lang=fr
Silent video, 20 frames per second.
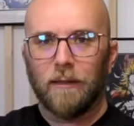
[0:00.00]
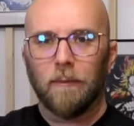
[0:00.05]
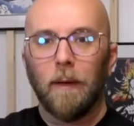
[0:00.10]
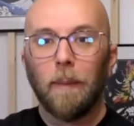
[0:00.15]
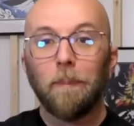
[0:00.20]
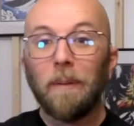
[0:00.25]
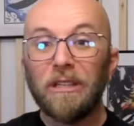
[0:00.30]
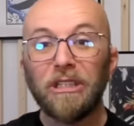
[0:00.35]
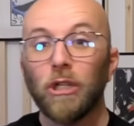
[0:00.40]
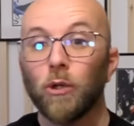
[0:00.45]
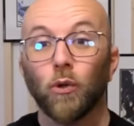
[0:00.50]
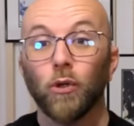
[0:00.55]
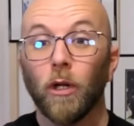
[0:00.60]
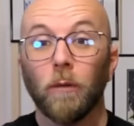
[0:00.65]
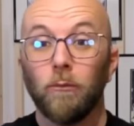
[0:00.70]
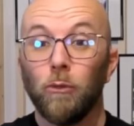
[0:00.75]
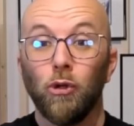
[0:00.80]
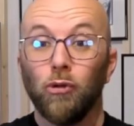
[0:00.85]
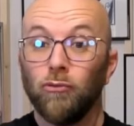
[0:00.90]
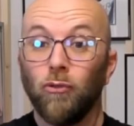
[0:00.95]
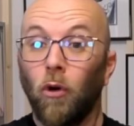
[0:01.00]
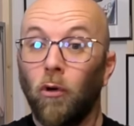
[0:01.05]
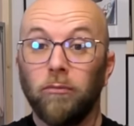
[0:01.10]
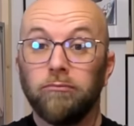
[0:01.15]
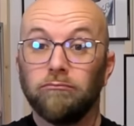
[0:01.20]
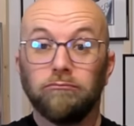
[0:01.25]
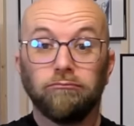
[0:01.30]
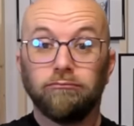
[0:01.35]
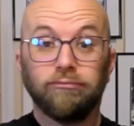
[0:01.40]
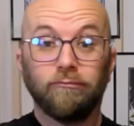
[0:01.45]
Bah pas chez Konami, non,
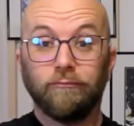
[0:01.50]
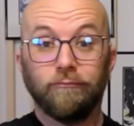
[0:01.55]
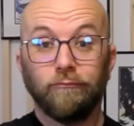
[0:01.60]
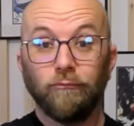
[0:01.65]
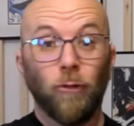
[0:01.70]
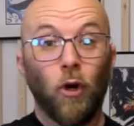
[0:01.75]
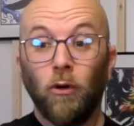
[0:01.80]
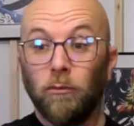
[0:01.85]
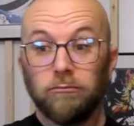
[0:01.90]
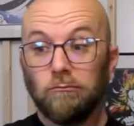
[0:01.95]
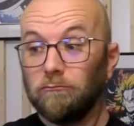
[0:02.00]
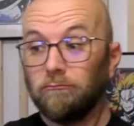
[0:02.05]
non.